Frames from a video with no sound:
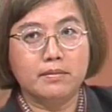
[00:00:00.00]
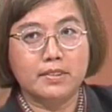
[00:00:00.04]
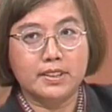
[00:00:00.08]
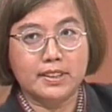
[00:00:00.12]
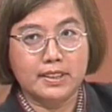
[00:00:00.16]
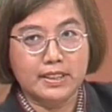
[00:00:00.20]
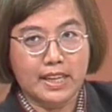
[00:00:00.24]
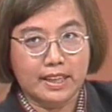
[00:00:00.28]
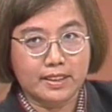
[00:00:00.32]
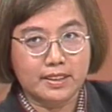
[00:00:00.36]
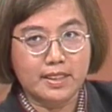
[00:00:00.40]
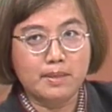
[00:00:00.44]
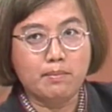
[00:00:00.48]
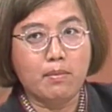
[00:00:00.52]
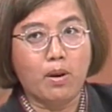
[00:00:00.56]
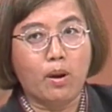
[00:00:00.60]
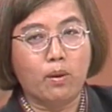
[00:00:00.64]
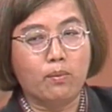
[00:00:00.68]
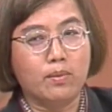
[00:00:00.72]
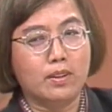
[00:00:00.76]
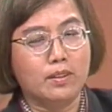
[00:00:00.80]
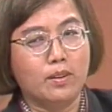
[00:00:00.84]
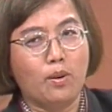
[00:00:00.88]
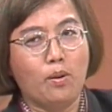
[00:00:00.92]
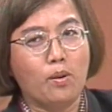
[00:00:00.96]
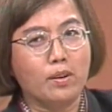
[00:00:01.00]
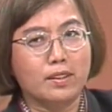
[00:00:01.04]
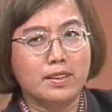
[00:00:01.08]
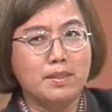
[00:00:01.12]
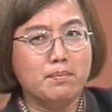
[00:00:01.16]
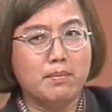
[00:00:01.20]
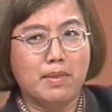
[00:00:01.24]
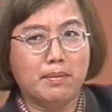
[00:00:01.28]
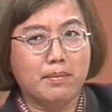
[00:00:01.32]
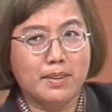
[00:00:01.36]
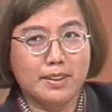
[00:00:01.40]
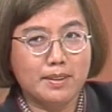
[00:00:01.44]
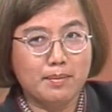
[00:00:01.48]
อย่างที่บอกว่าโรคนี้
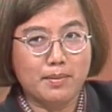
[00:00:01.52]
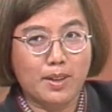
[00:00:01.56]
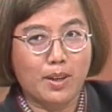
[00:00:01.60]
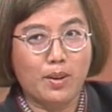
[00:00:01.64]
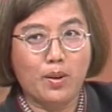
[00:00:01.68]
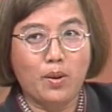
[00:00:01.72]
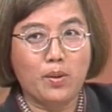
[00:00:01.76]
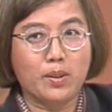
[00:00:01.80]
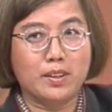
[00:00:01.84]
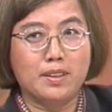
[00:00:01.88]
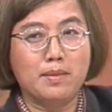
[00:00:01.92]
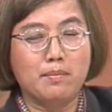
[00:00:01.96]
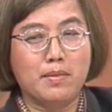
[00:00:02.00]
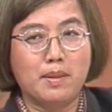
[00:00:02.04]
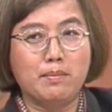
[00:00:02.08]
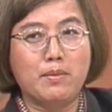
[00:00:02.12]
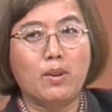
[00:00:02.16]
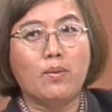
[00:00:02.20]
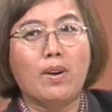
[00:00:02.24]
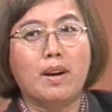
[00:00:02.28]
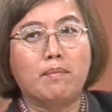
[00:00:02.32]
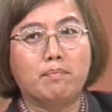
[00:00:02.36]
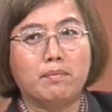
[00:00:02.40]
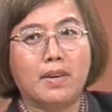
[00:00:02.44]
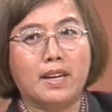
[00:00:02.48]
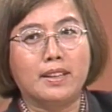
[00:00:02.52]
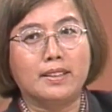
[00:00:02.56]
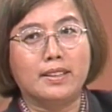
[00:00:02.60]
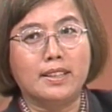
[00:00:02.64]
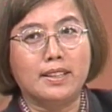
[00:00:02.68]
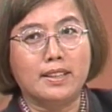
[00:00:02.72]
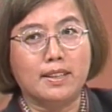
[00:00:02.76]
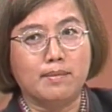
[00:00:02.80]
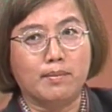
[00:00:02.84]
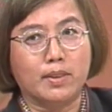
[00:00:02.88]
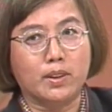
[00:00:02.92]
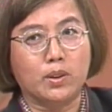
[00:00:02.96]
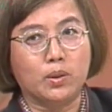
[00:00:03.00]
มันไม่ใช่เป็นโรคที่มันมีความปราณี
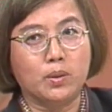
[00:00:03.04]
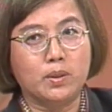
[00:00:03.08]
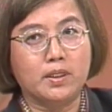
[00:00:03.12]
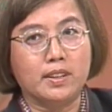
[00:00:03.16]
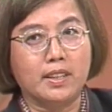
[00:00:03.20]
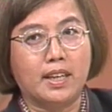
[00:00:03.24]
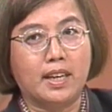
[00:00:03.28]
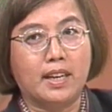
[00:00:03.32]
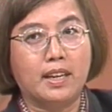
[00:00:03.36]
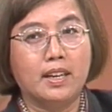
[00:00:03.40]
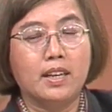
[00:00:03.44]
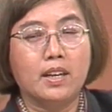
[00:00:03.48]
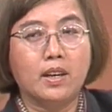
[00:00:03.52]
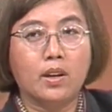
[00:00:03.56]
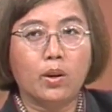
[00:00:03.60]
กับมนุษย์นะคะ